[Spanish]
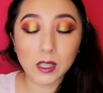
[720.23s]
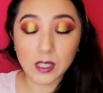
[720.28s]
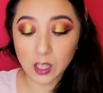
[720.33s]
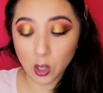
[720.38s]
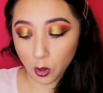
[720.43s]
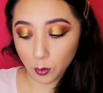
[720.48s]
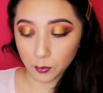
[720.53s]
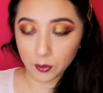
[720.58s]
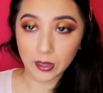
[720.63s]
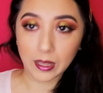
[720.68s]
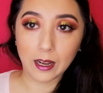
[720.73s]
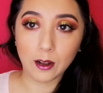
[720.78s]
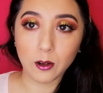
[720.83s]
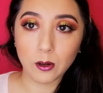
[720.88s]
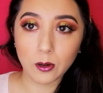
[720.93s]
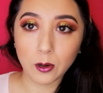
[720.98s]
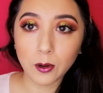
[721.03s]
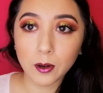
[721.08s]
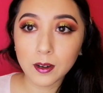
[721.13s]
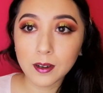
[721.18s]
así como de
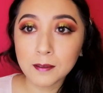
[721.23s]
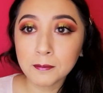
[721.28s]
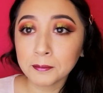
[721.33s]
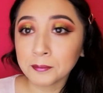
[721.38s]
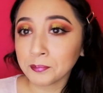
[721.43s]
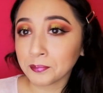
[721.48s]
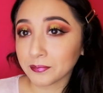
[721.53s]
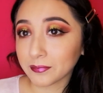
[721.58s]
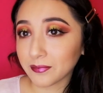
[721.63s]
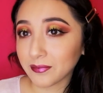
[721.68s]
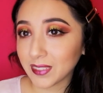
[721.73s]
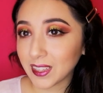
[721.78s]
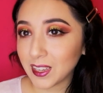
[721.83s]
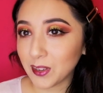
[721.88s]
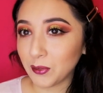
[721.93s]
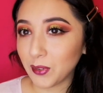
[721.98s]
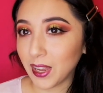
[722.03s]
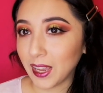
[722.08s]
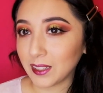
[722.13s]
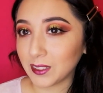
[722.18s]
color.
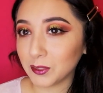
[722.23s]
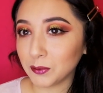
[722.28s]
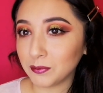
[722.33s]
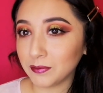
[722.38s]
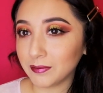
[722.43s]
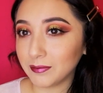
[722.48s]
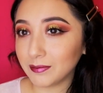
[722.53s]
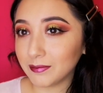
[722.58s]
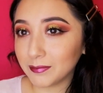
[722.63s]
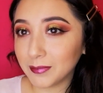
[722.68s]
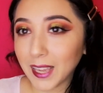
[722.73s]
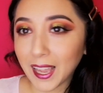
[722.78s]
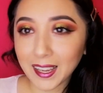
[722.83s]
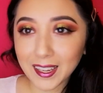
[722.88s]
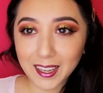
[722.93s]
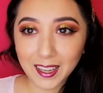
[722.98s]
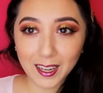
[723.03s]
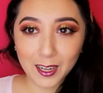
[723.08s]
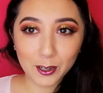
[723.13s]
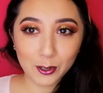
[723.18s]
Y vean,
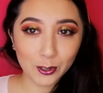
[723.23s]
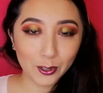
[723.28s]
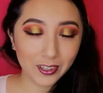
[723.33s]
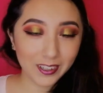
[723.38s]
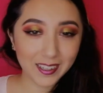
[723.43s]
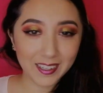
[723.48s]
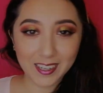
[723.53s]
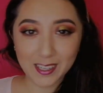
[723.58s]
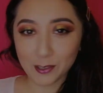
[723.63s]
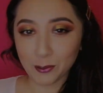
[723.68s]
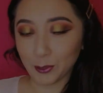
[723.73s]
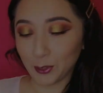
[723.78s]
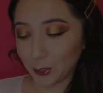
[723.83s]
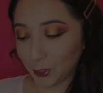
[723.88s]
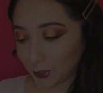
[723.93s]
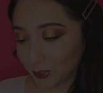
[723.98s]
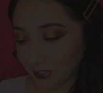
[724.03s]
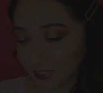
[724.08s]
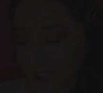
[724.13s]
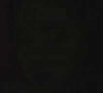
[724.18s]
vean qué look
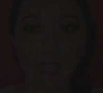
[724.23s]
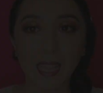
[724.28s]
resultó.